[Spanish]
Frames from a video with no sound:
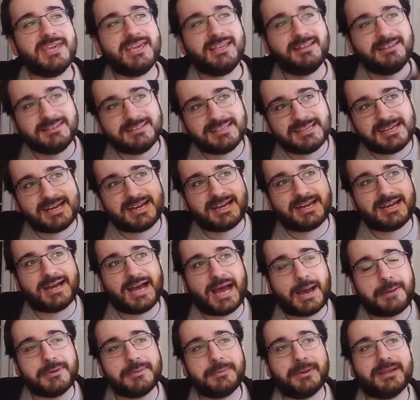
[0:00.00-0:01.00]
está,
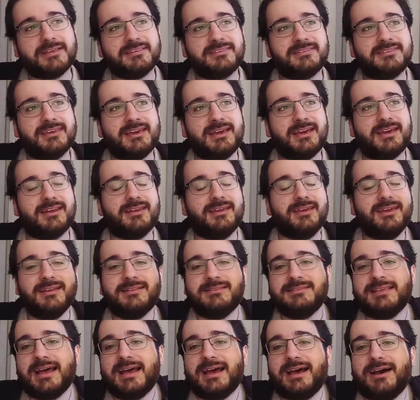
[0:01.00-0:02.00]
a mi parecer,
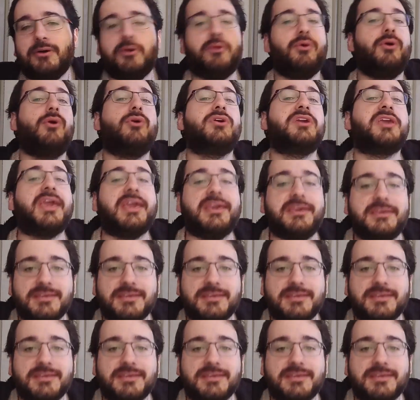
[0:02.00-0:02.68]
está ok,